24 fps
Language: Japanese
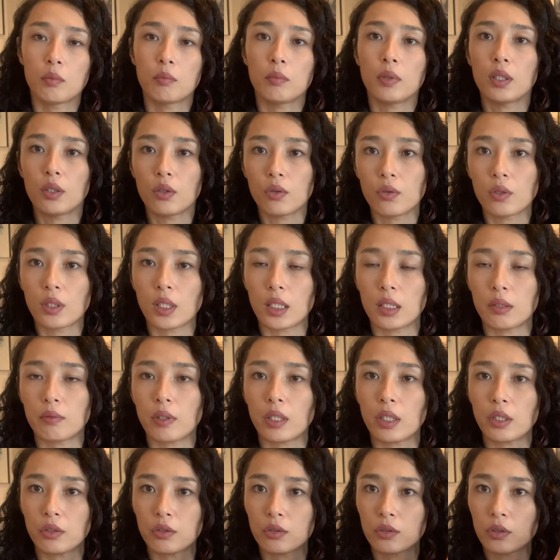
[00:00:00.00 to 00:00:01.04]
まあ、ローがい
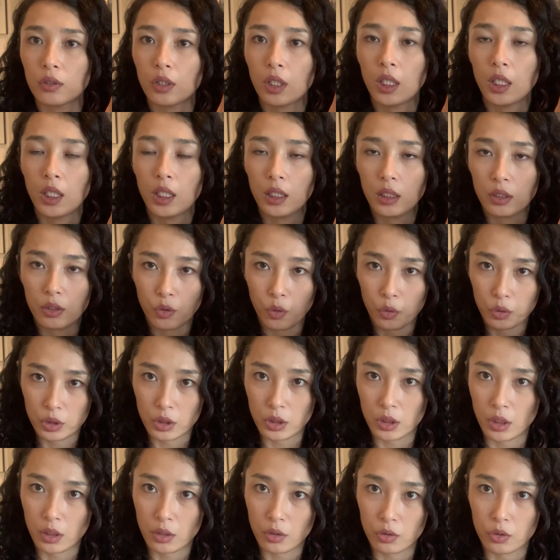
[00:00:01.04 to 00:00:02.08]
わゆる閉
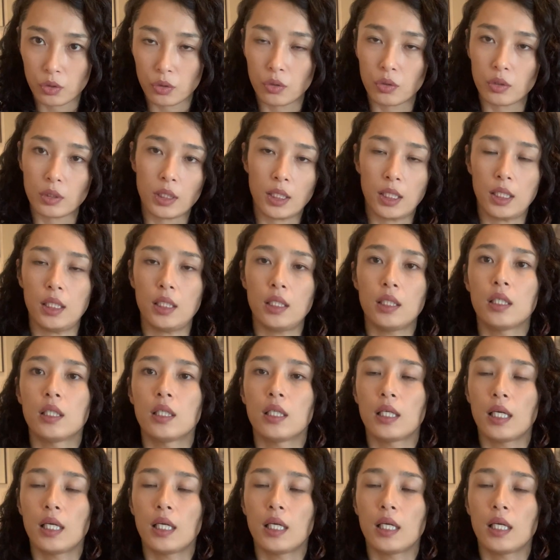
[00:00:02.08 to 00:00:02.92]
じてる状態